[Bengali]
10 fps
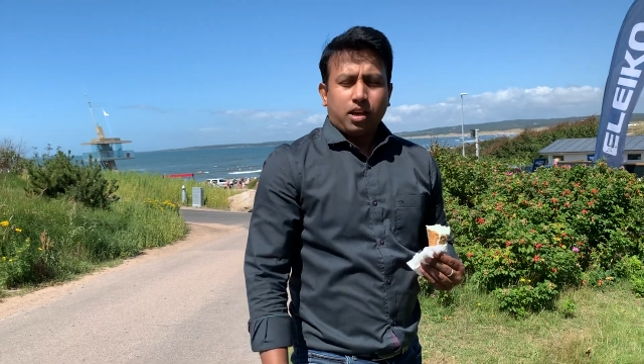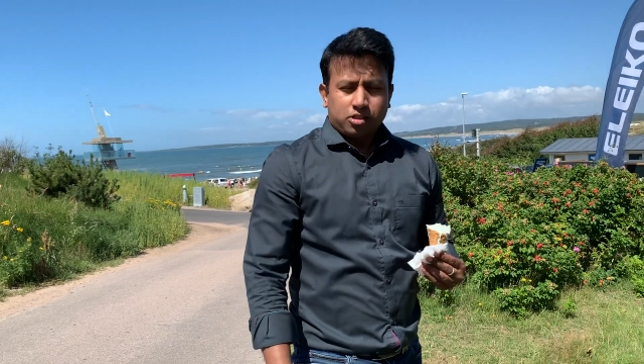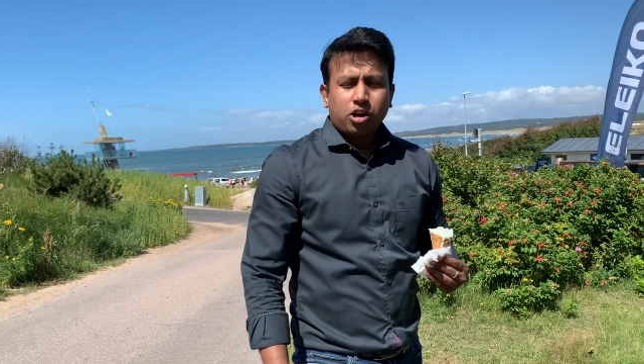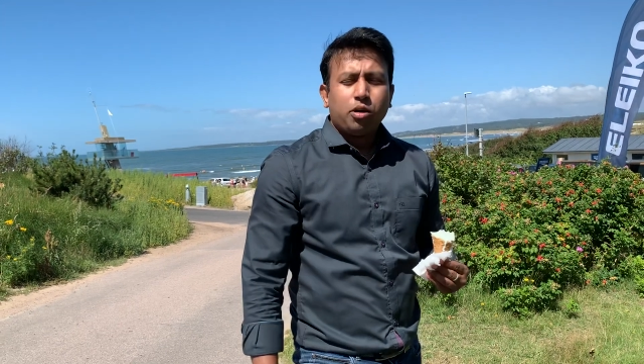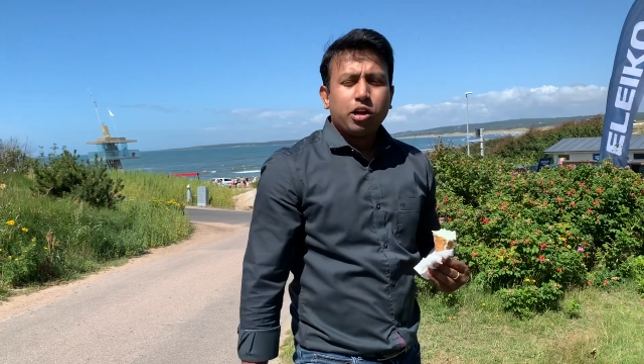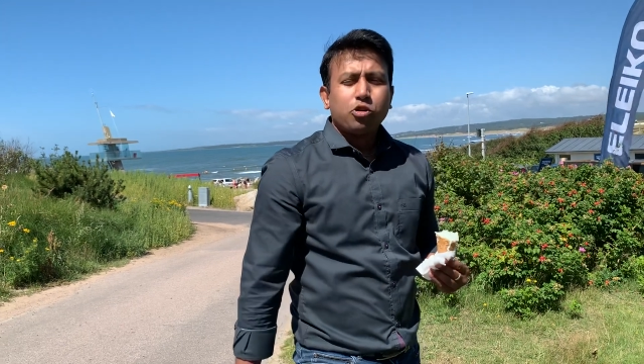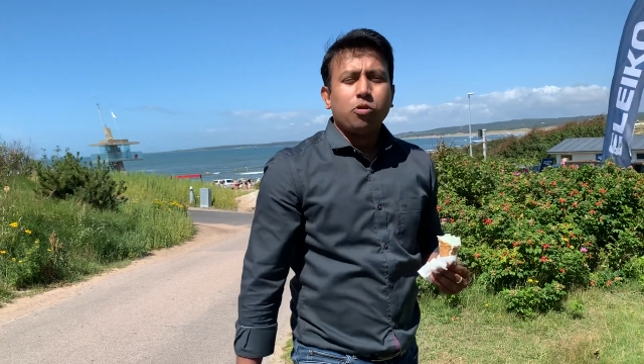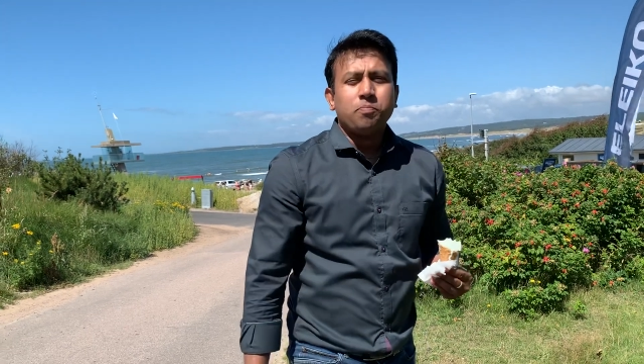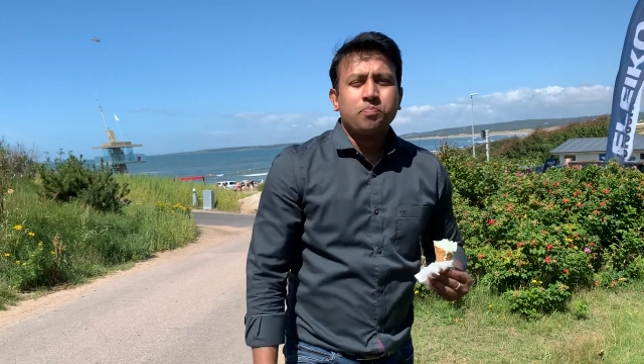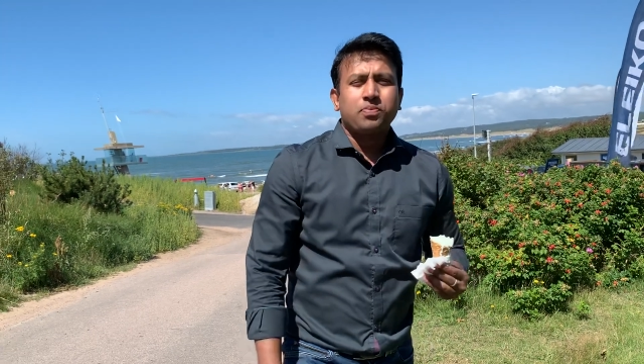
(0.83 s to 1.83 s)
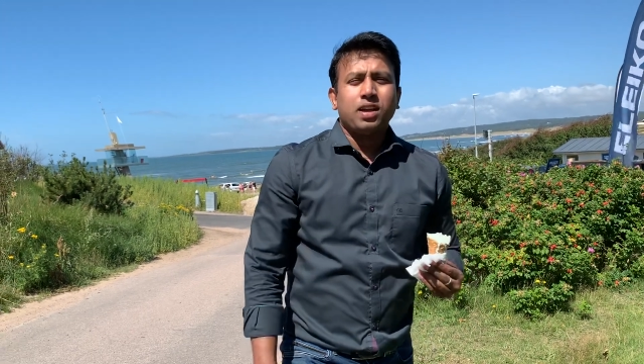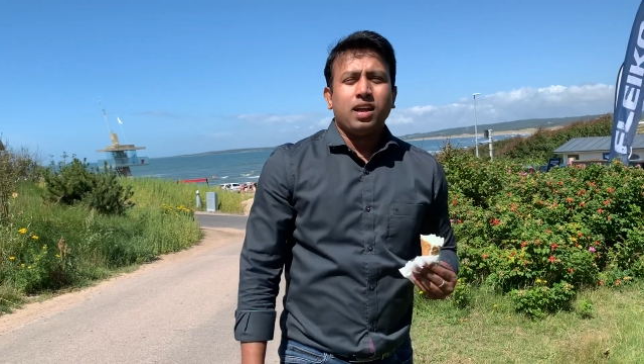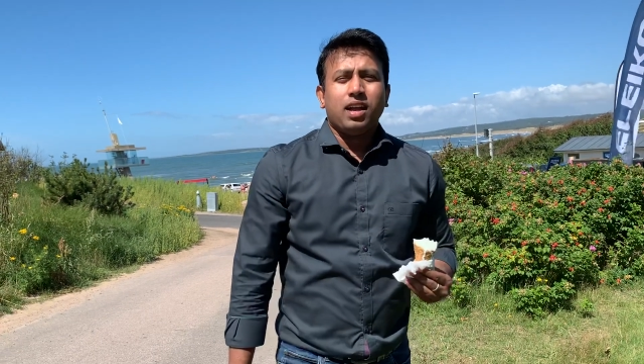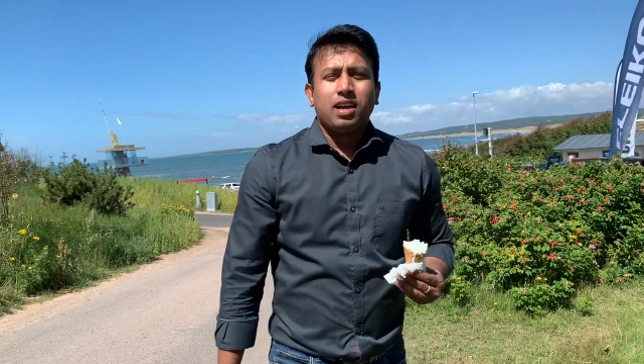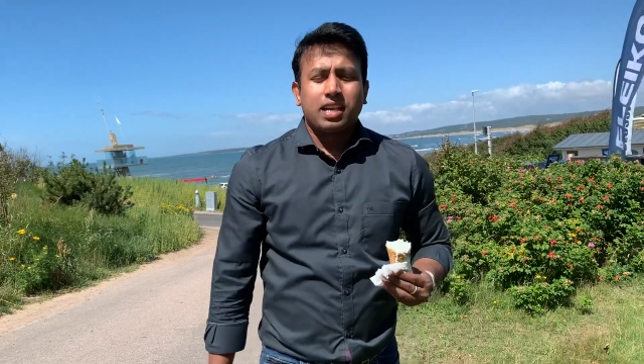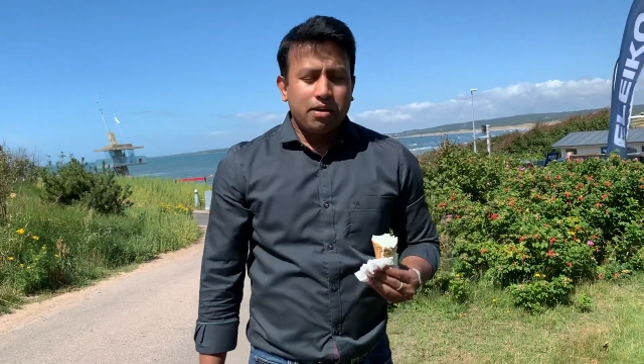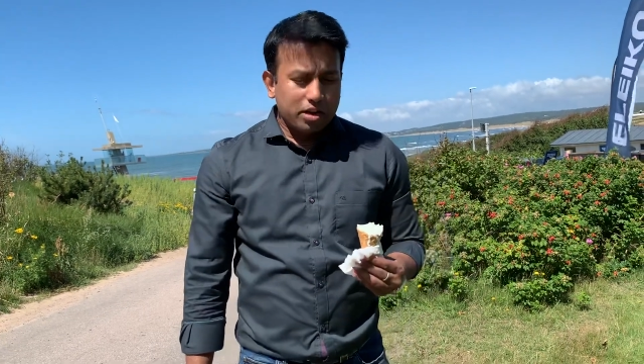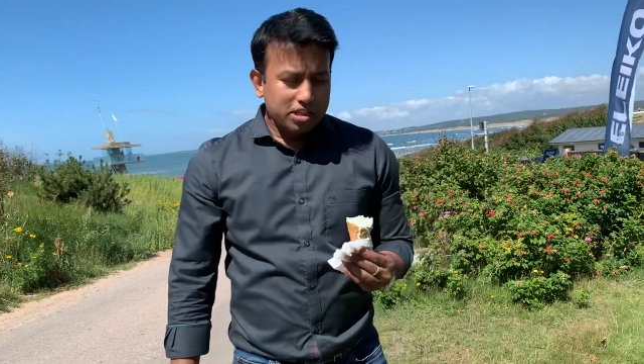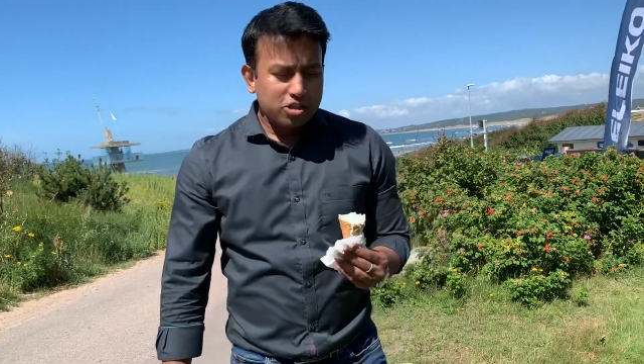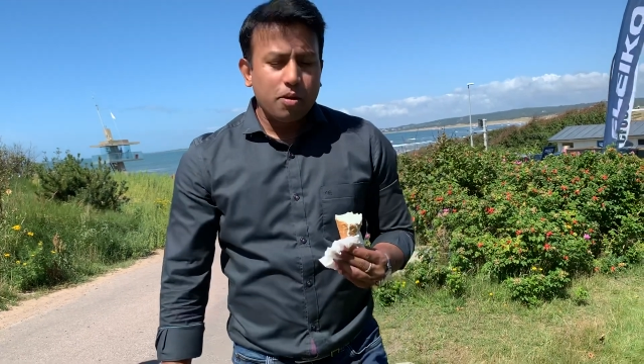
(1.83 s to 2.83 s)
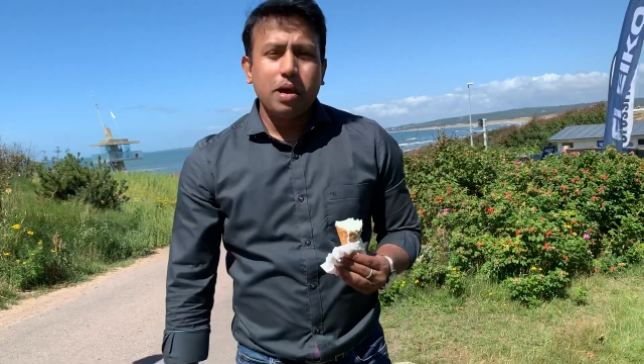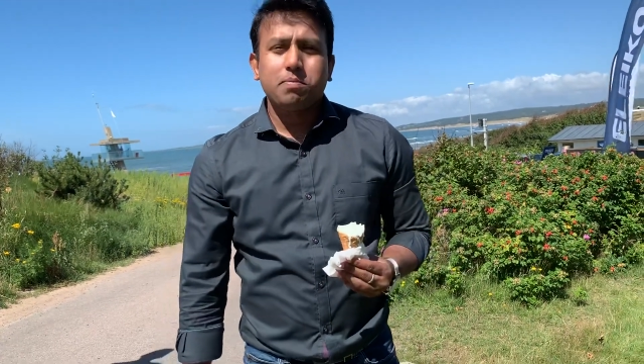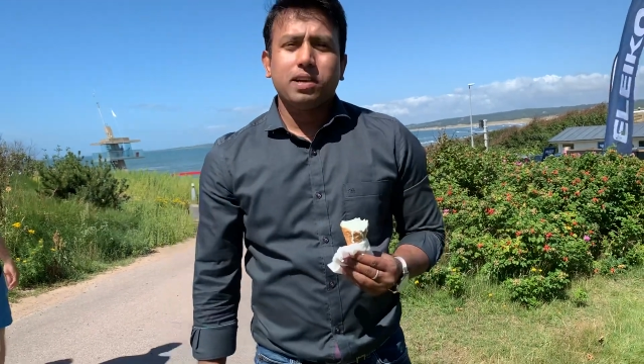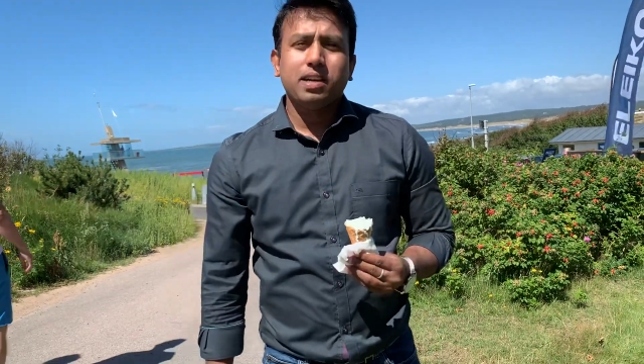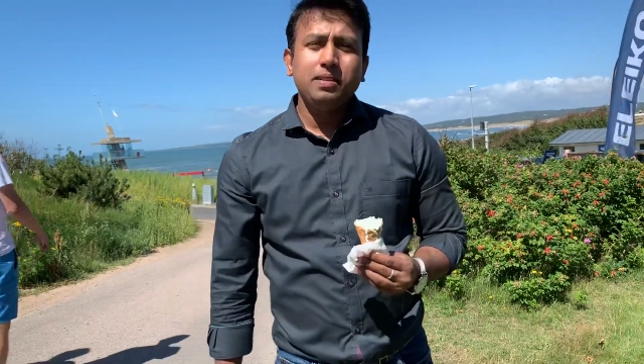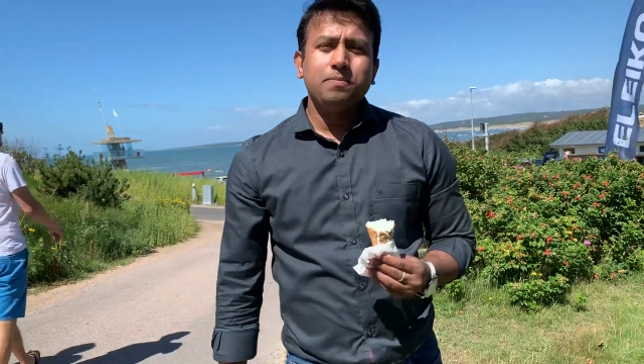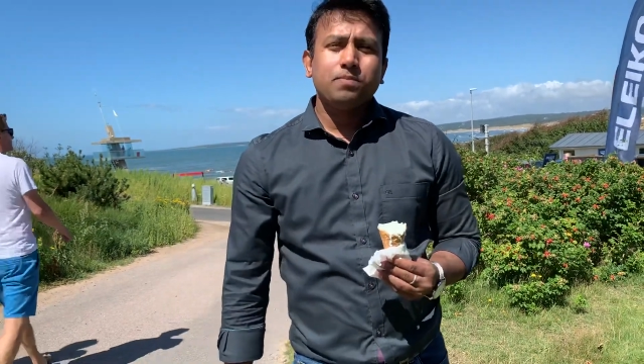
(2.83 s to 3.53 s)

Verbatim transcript: সালাম আলাইকুম কেমন আছেন সবাই আপনারা